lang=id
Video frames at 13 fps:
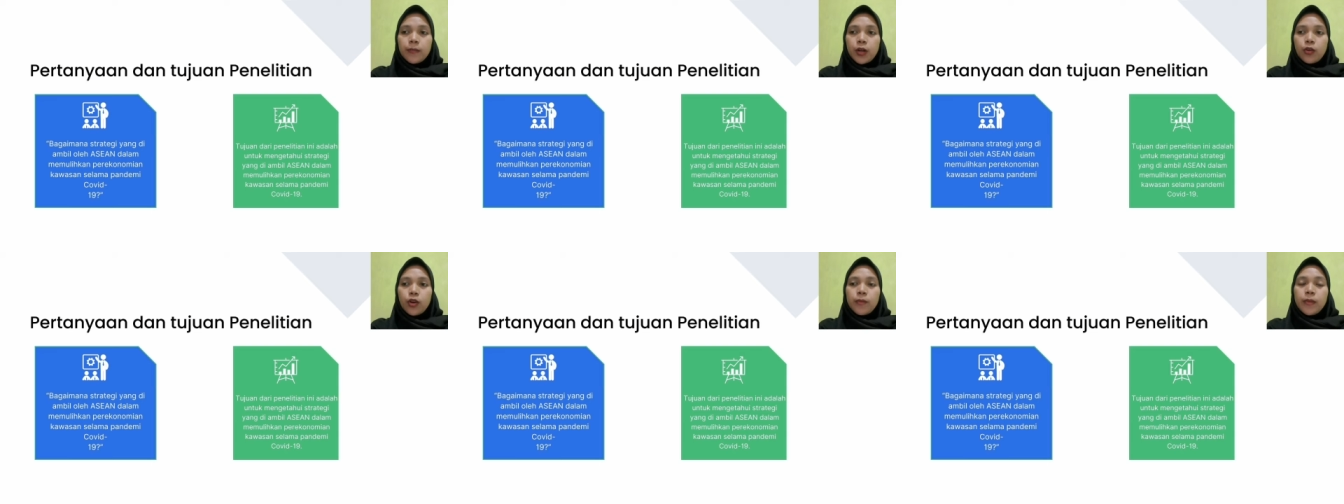
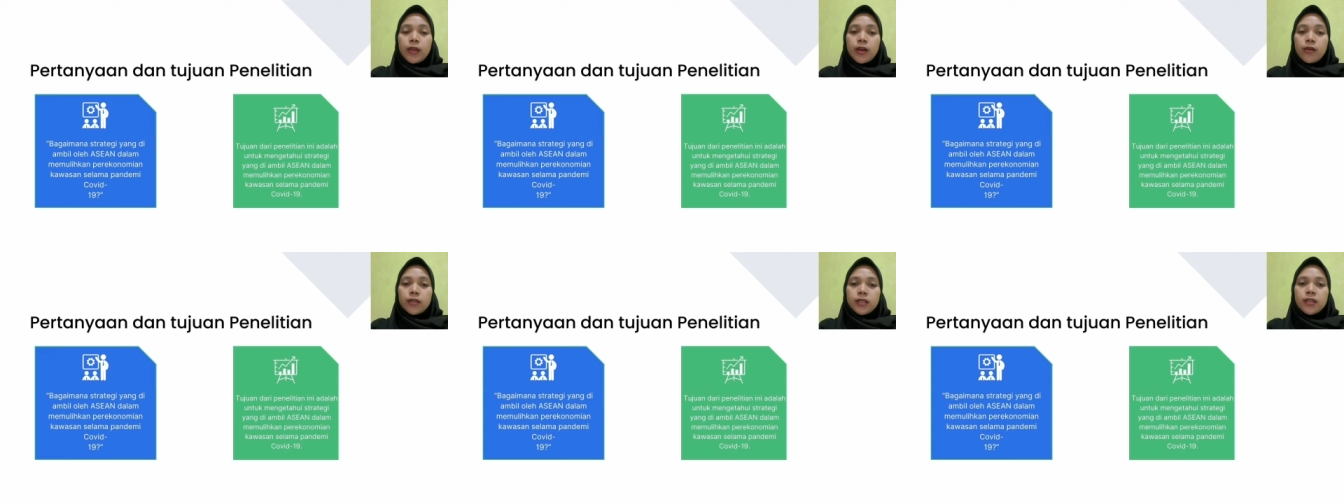perekonomian
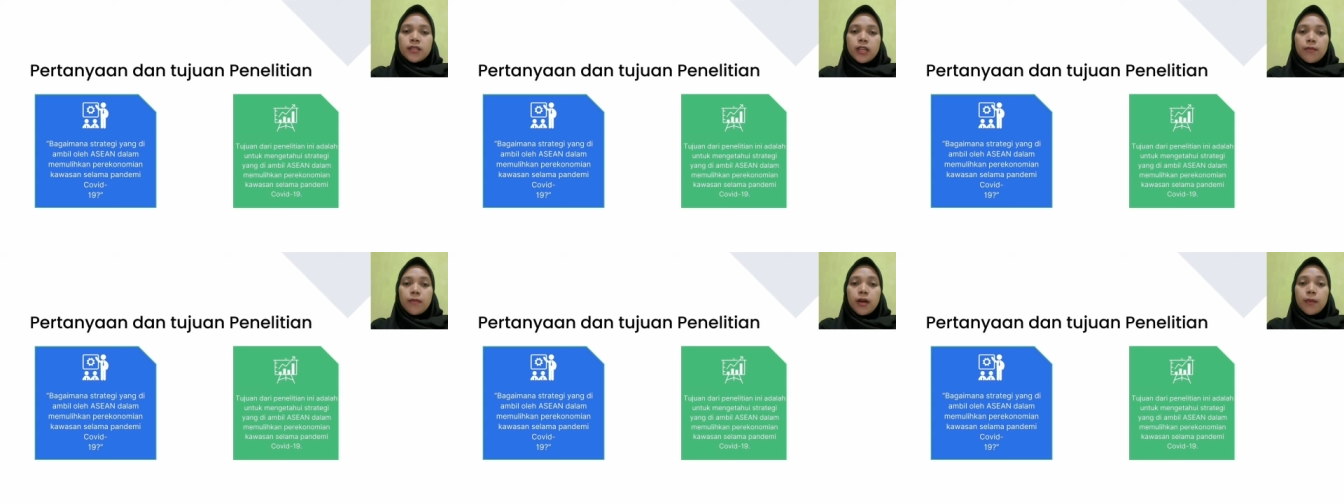kawasan
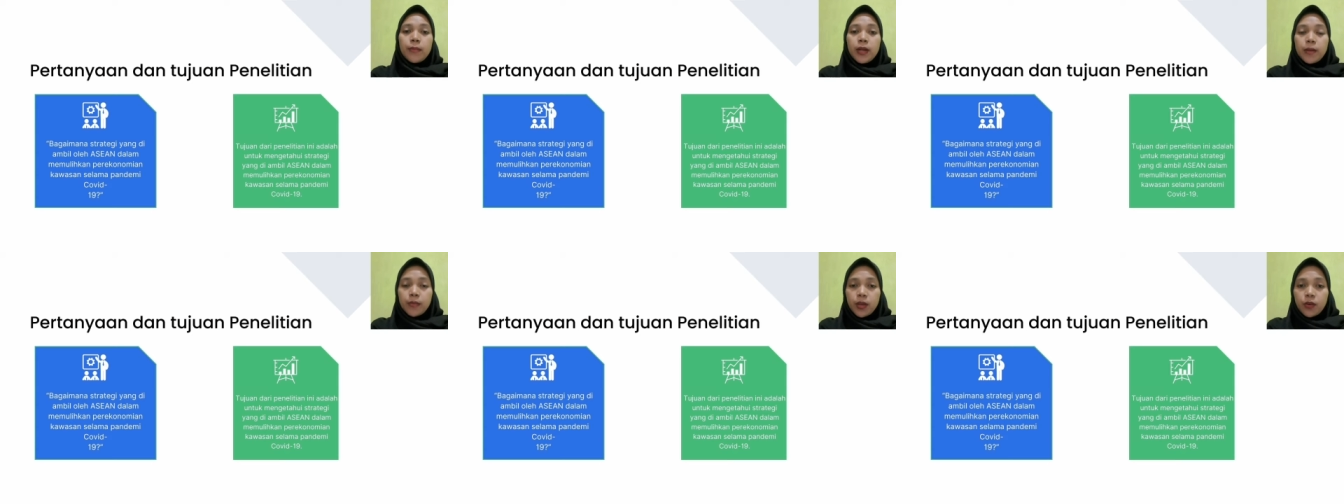selama
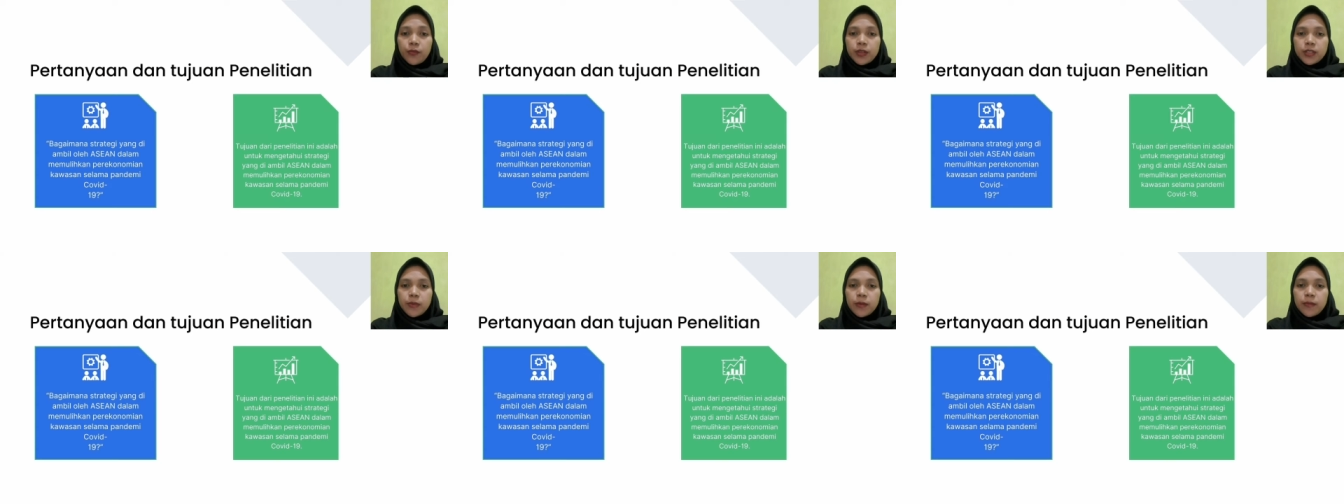pandemi
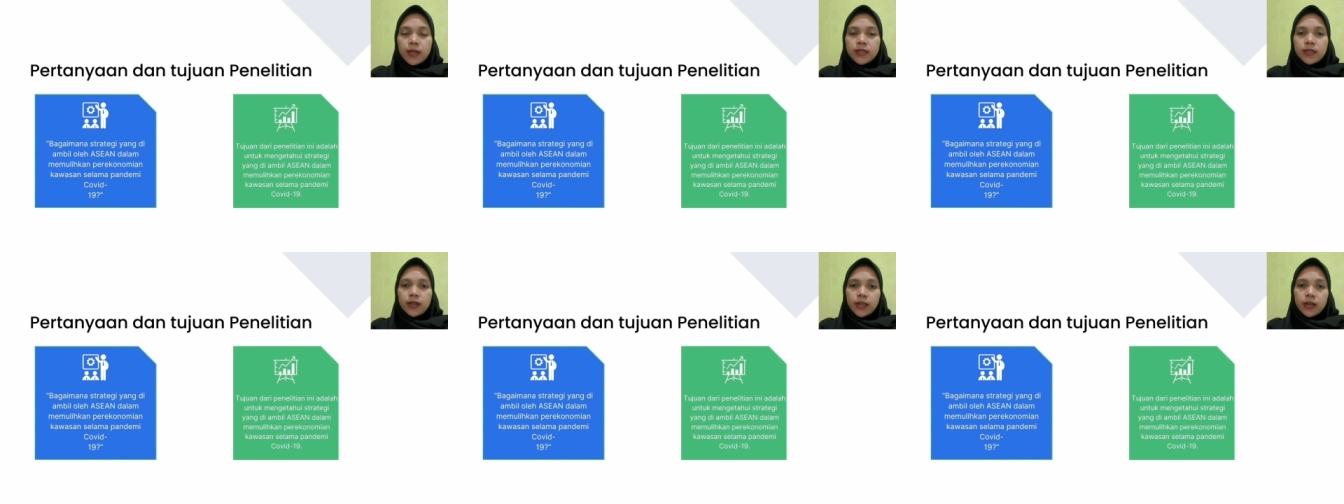COVID-19
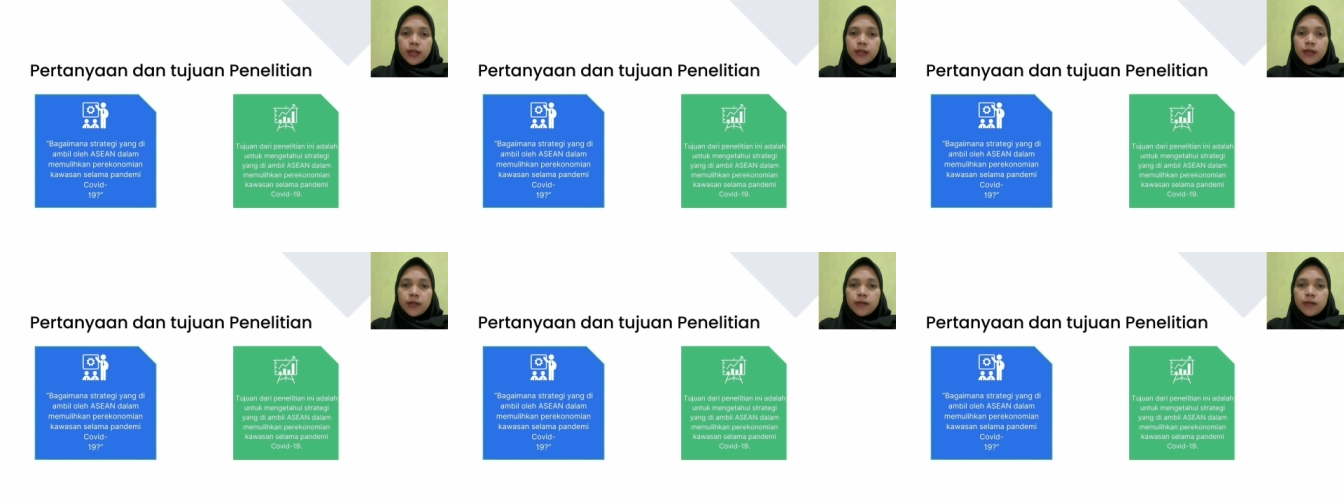terjadi.